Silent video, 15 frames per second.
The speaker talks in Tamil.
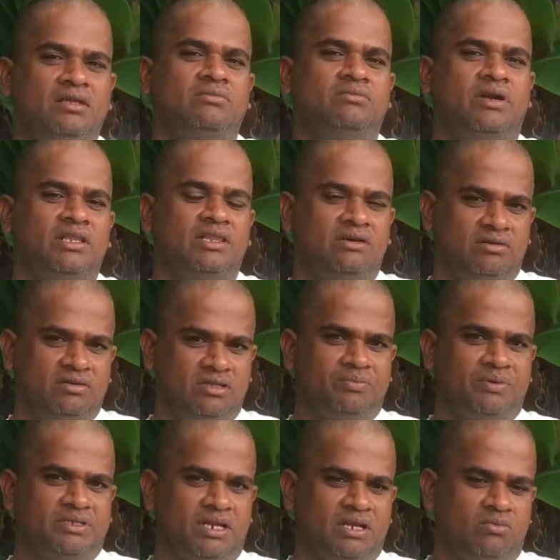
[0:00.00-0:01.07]
இது மட்டும்தான்
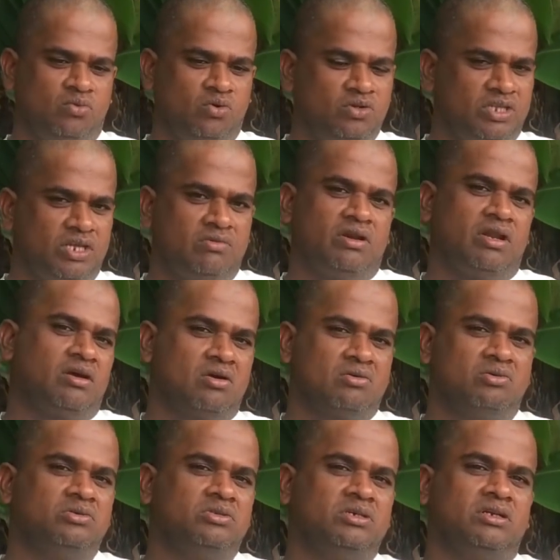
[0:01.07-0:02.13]
வந்து பார்த்தோன்னா முழு தீர்வாக
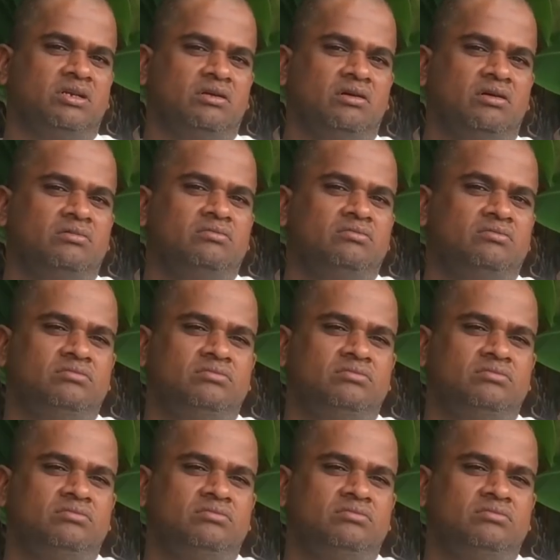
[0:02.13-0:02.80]
நாங்கள் கொடுத்துக்கிட்டு இருக்கோம்